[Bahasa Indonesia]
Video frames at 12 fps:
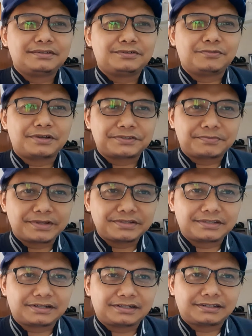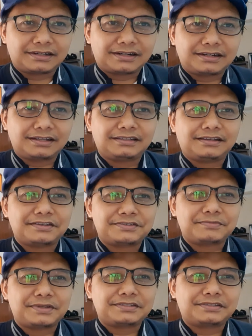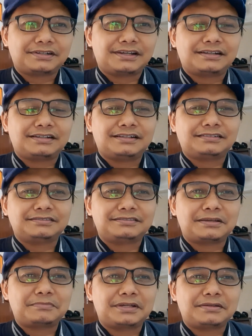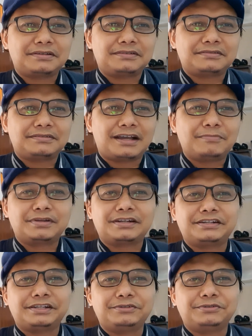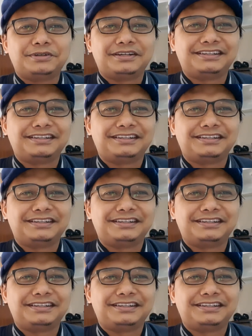Dua semester, kadang tiga semester, kadang sampai hampir ke DO.